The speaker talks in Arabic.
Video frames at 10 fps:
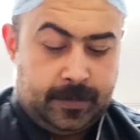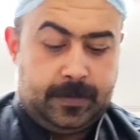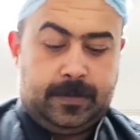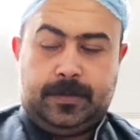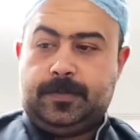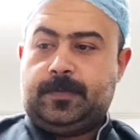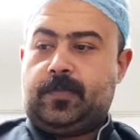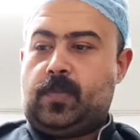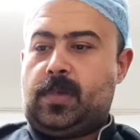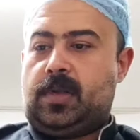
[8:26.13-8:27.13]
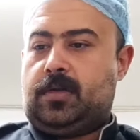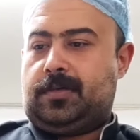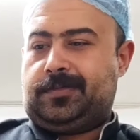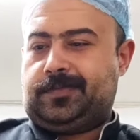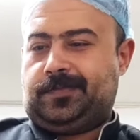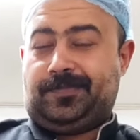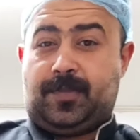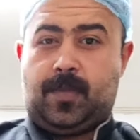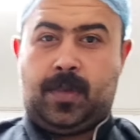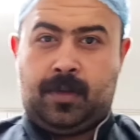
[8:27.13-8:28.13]
سموا الله وصفوا نيتكم من
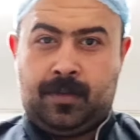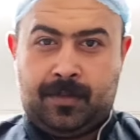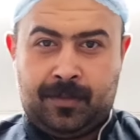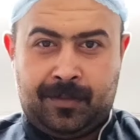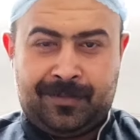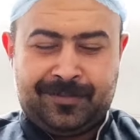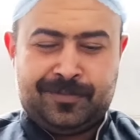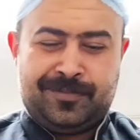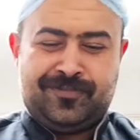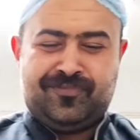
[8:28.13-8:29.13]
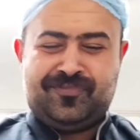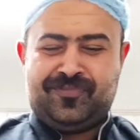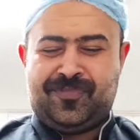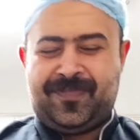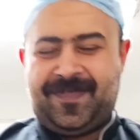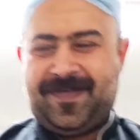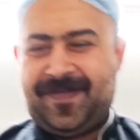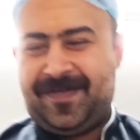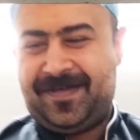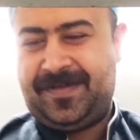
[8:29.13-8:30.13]
ناحيتي ودوسوا لايك للفيديو
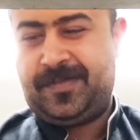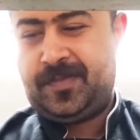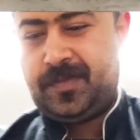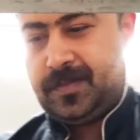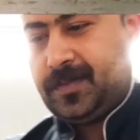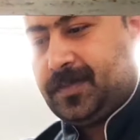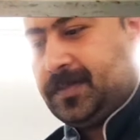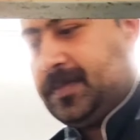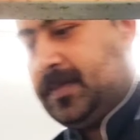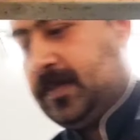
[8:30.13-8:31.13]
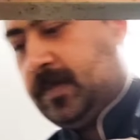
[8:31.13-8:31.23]
وشير للقناه وشير